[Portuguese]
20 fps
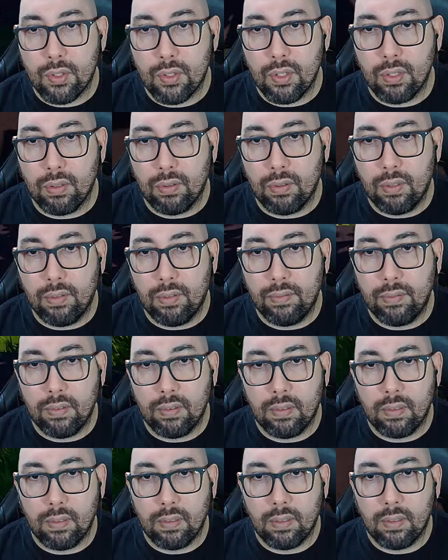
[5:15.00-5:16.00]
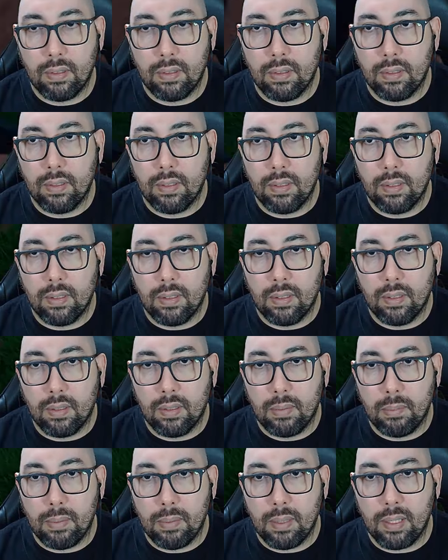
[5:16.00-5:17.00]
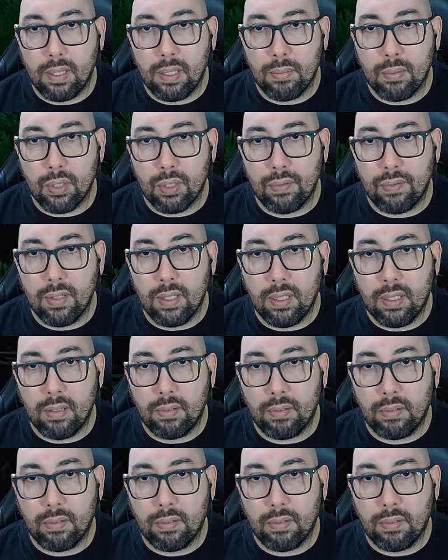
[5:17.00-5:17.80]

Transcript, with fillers: de novo. Perdemos vida, não